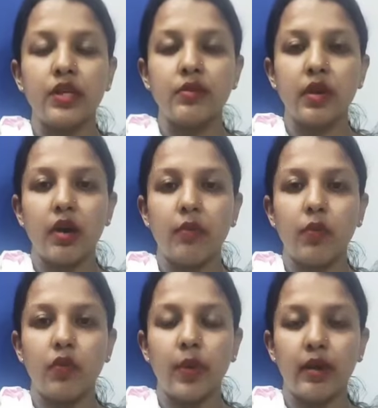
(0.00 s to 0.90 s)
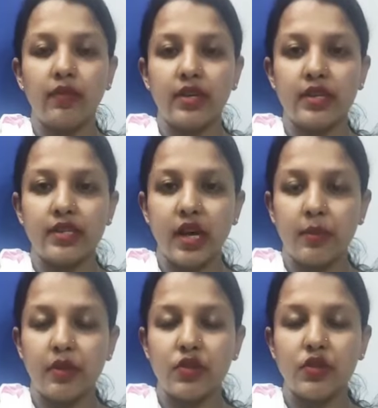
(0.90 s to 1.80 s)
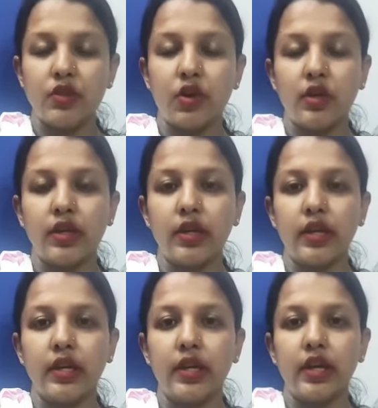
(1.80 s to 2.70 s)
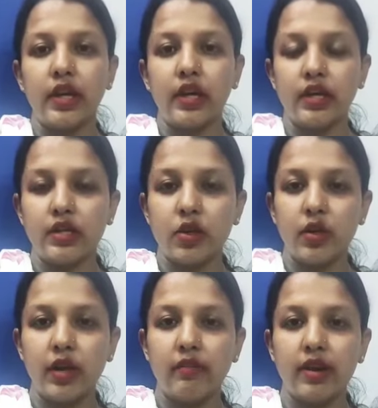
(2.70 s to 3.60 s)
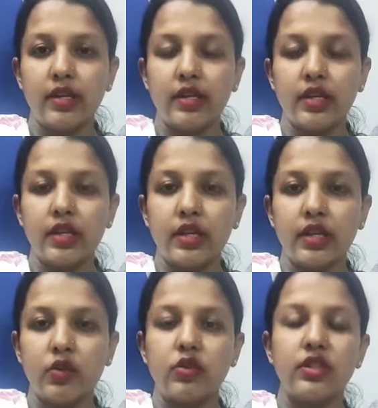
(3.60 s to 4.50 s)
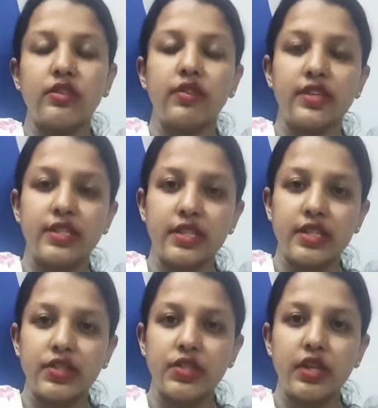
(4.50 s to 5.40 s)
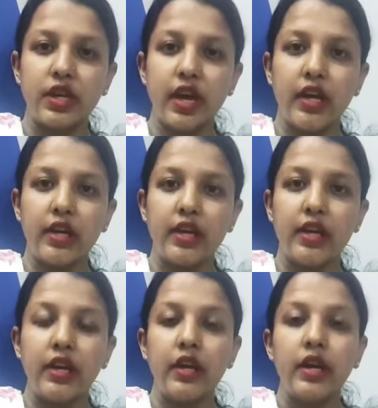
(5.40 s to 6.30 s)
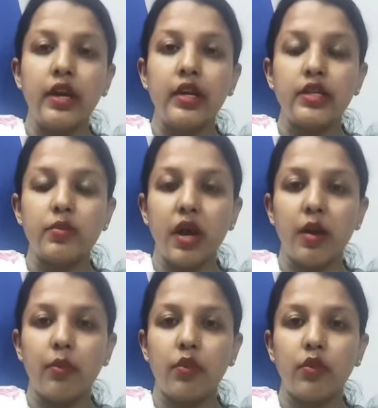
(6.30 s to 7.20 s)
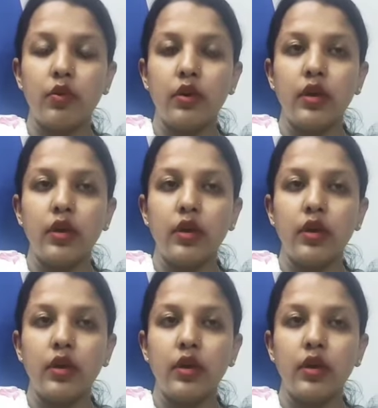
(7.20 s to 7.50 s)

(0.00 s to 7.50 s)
इसमें आपको पेल्विक एग्जामिनेशन डॉक्टर करेंगे अल्ट्रासाउंड एडवाइस करेंगे कुछ इन्वेस्टिगेशन कराएंगी इसमें आपको